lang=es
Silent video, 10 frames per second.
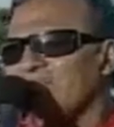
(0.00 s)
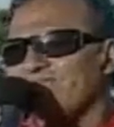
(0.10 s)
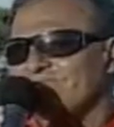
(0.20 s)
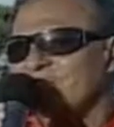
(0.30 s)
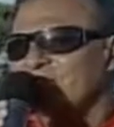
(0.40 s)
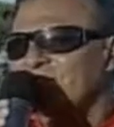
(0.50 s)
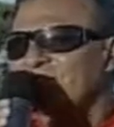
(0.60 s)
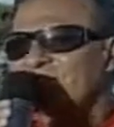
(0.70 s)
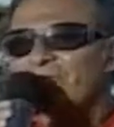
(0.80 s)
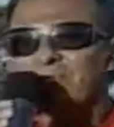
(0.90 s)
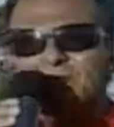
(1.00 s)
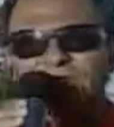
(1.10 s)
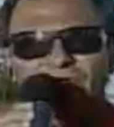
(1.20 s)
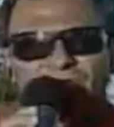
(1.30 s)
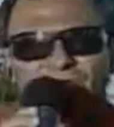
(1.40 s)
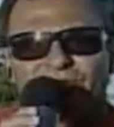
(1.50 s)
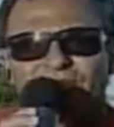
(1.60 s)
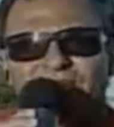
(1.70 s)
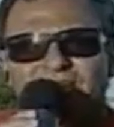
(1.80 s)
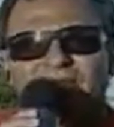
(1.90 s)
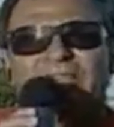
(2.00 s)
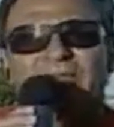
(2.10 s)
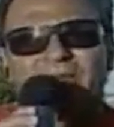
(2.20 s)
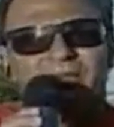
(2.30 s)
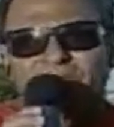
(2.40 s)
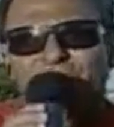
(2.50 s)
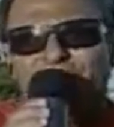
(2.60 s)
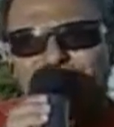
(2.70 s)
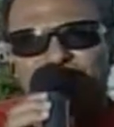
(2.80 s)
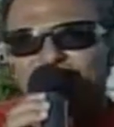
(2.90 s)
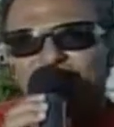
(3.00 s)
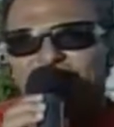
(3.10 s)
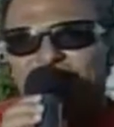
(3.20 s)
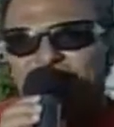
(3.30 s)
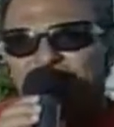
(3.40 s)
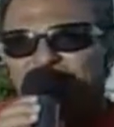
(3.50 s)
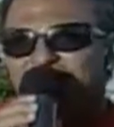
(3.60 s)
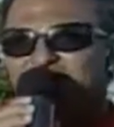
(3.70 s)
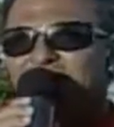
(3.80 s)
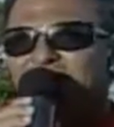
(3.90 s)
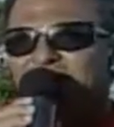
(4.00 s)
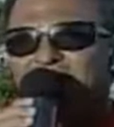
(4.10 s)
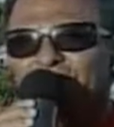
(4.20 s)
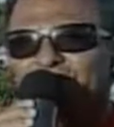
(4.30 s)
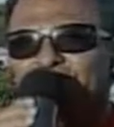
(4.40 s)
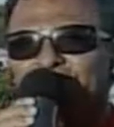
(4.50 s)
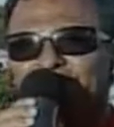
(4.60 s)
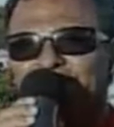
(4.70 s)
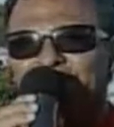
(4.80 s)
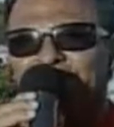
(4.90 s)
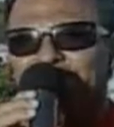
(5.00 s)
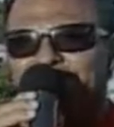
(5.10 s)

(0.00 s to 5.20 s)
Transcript: es abierto para todos, hay gente para todo. Hablando de gente, hablando